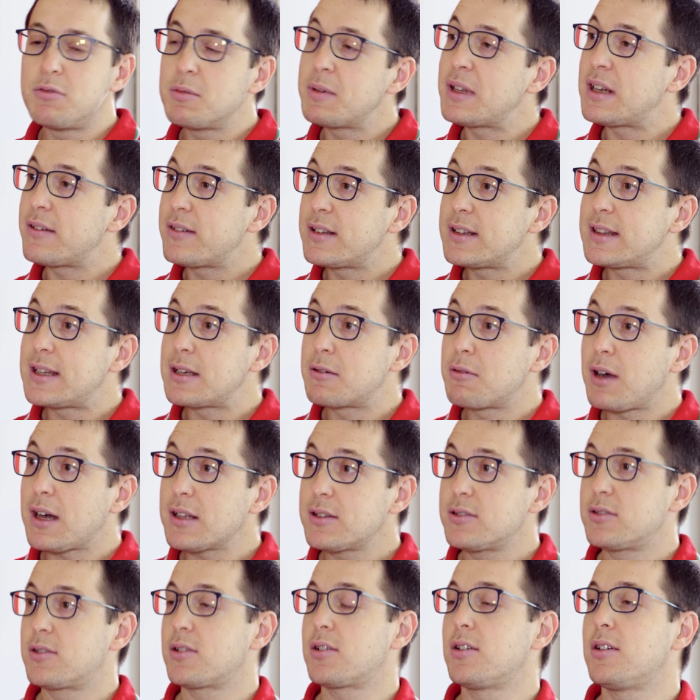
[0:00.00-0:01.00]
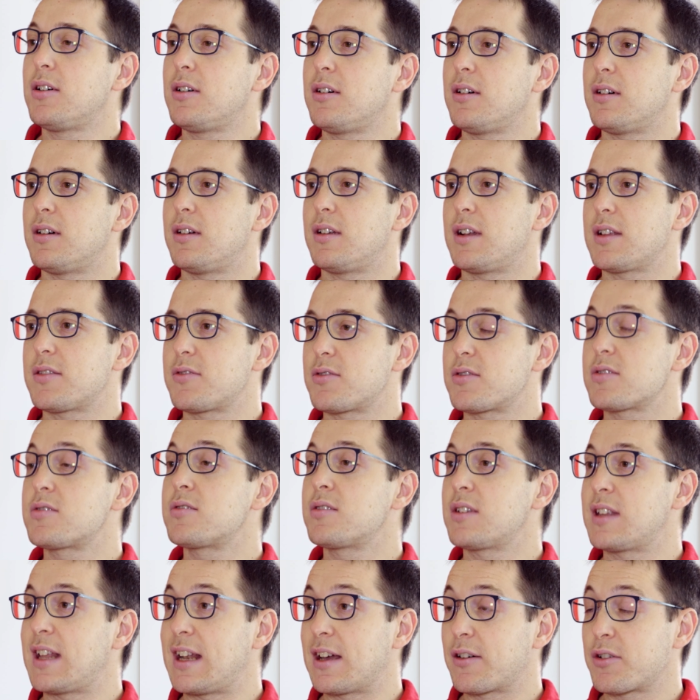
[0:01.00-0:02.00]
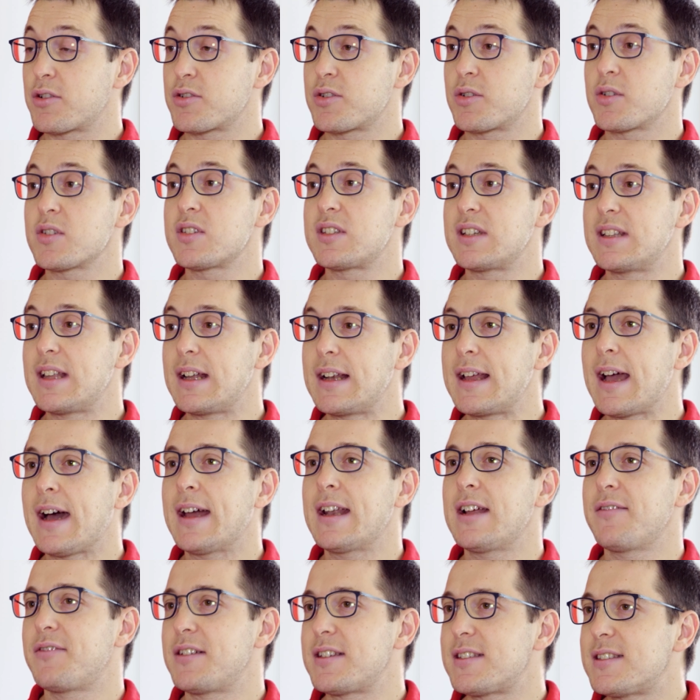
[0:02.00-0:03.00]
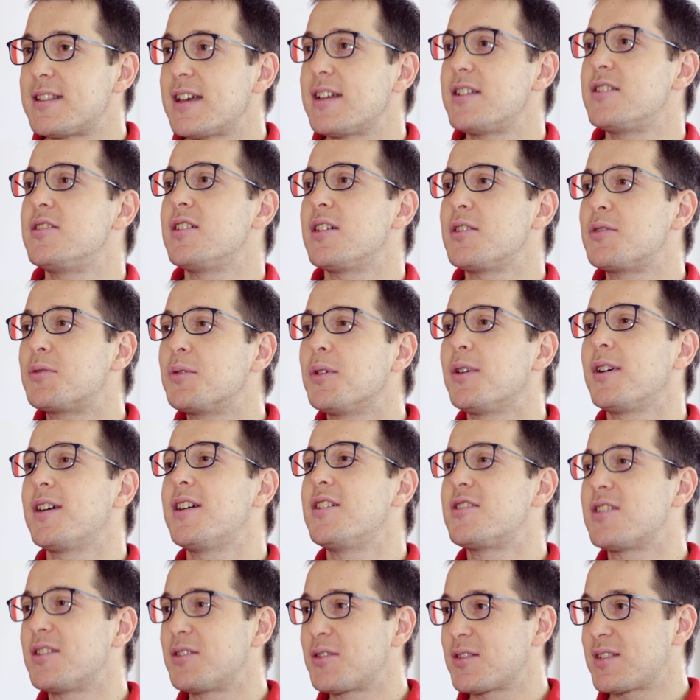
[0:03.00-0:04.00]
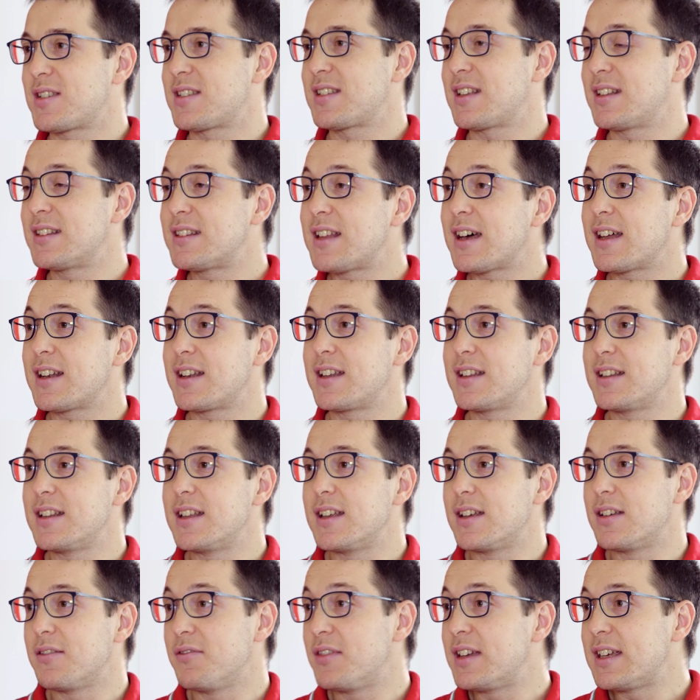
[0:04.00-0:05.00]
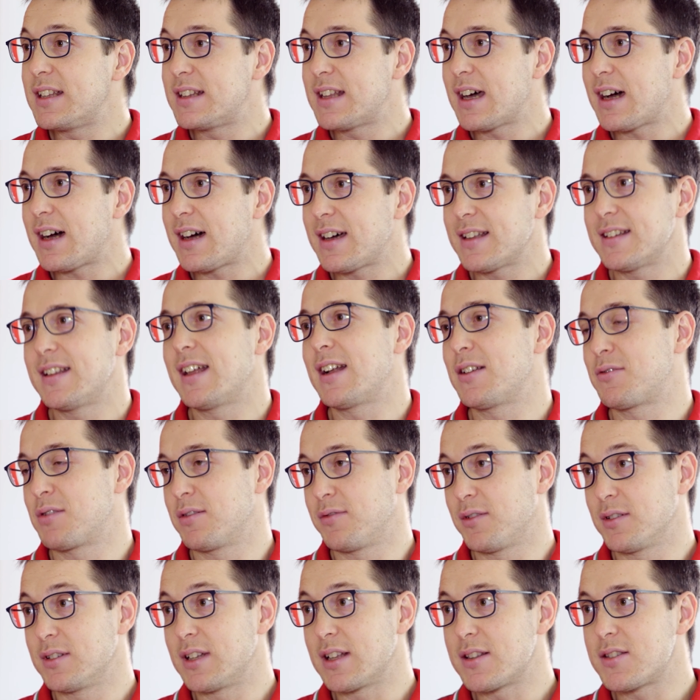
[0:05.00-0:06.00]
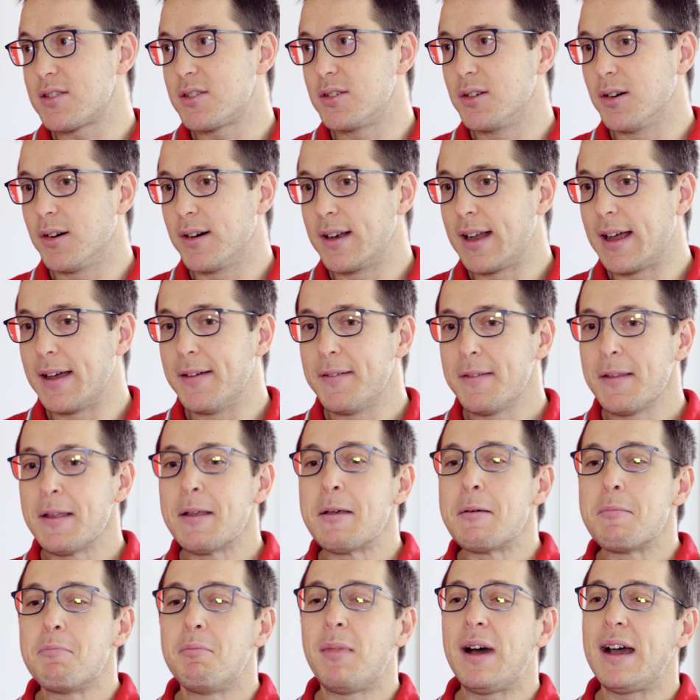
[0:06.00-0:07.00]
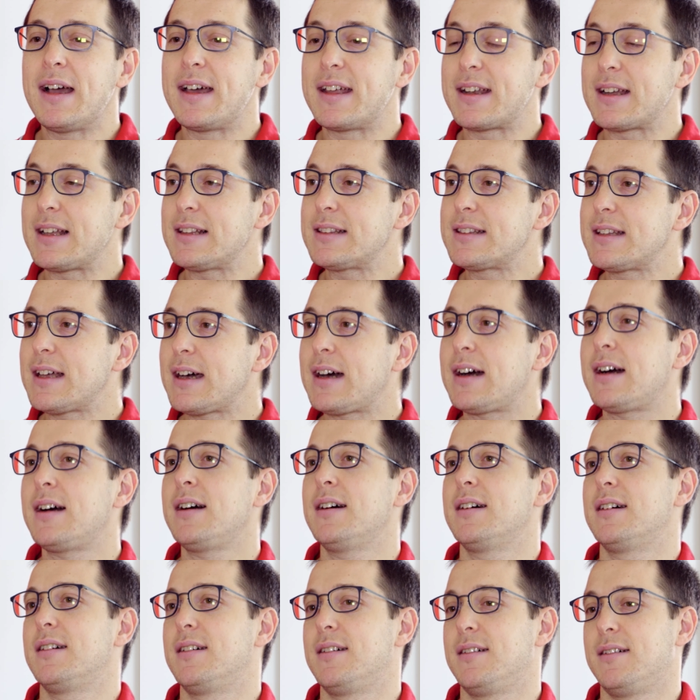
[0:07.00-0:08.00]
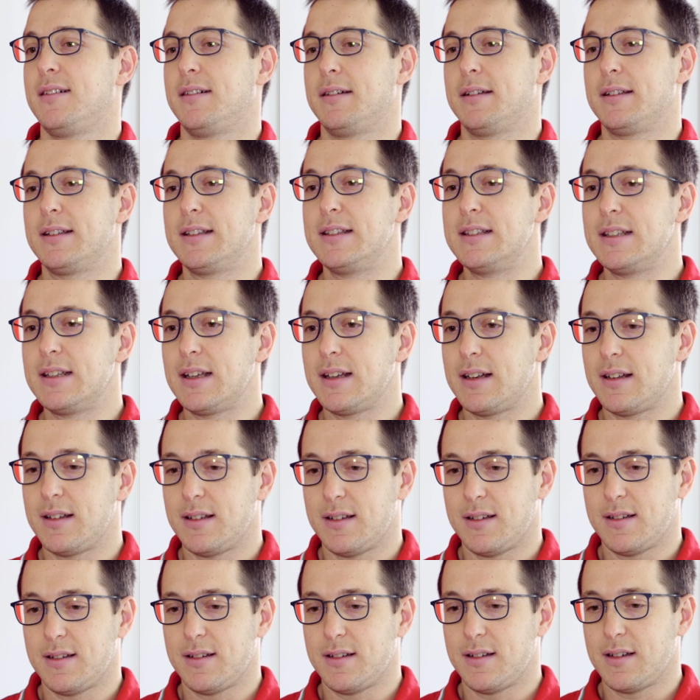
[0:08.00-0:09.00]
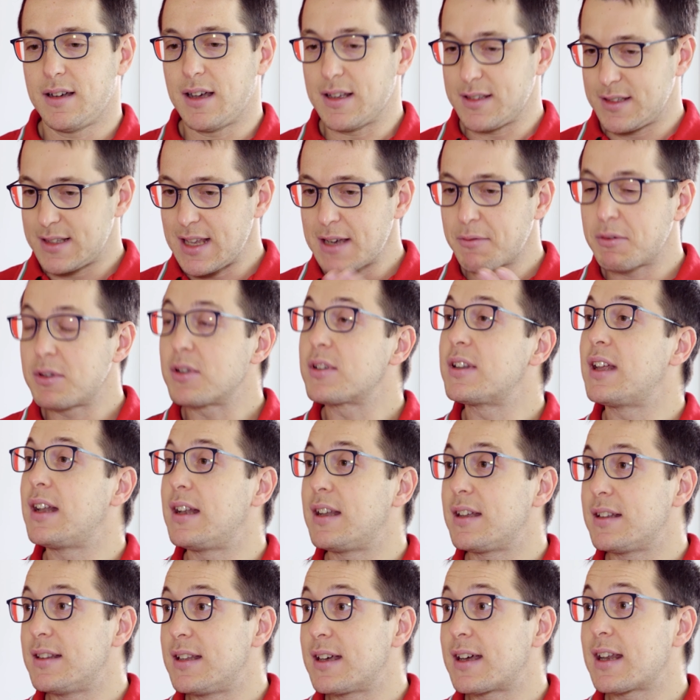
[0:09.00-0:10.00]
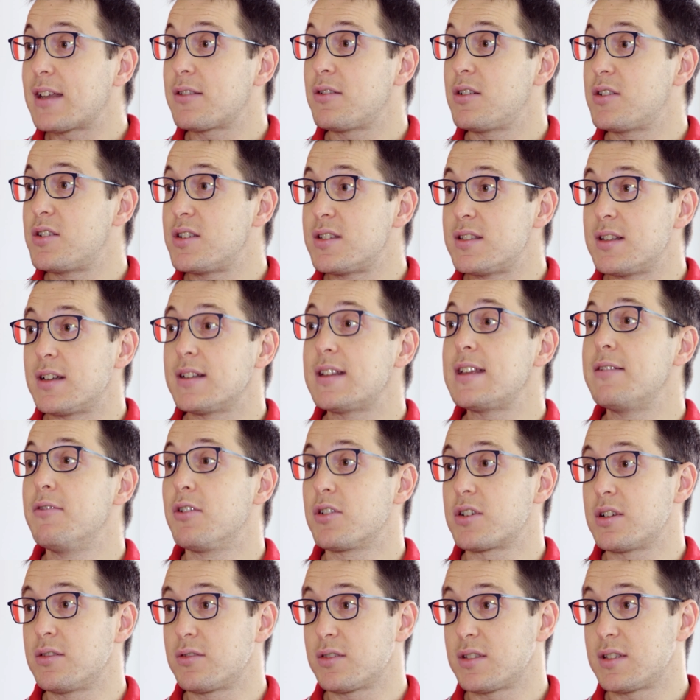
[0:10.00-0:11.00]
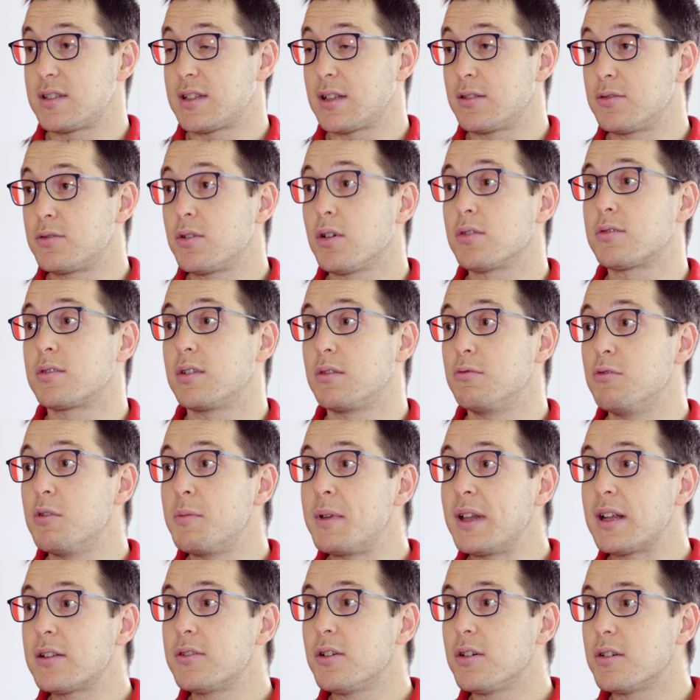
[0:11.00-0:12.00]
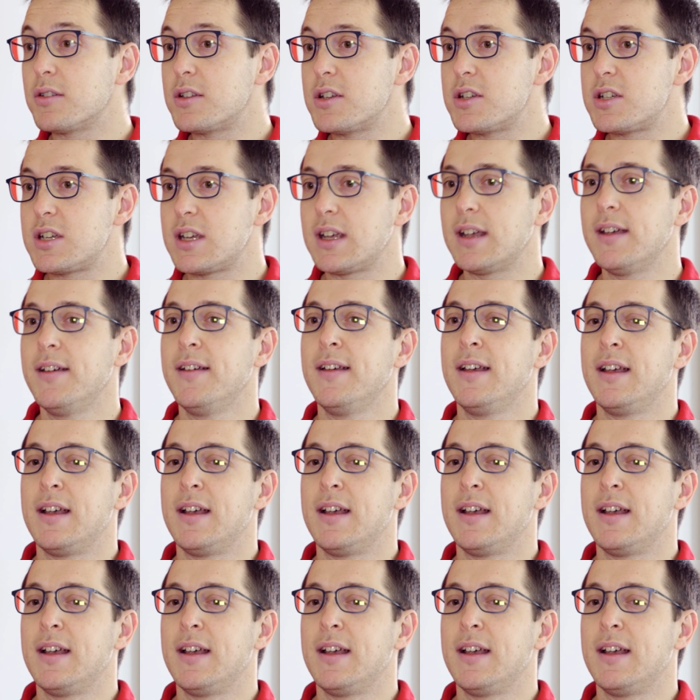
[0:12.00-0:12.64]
2024 eh, l'Associazione della Croce Rossa Italiana festeggia i suoi 160 anni di vita dalla sua fondazione, ma in realtà eh, nel, a seguito del decreto legislativo 178 del 2012